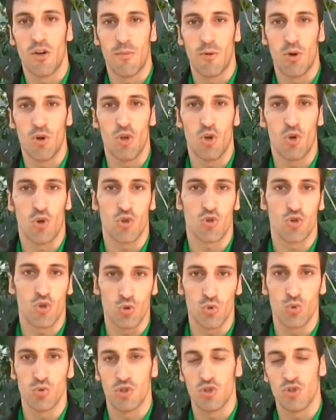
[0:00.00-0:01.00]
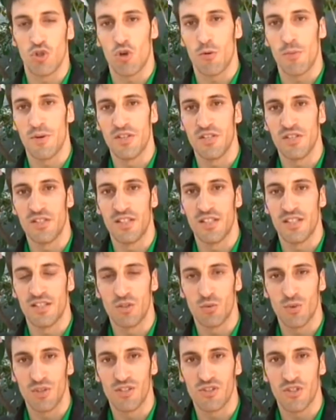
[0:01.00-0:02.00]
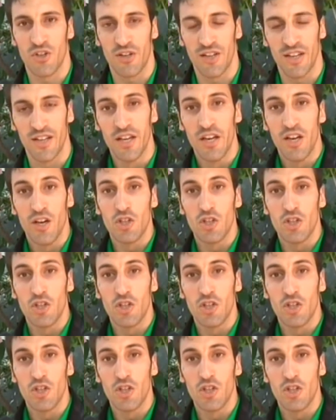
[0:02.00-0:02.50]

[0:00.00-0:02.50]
almeno li conosco tutti, so come gestire la situazione.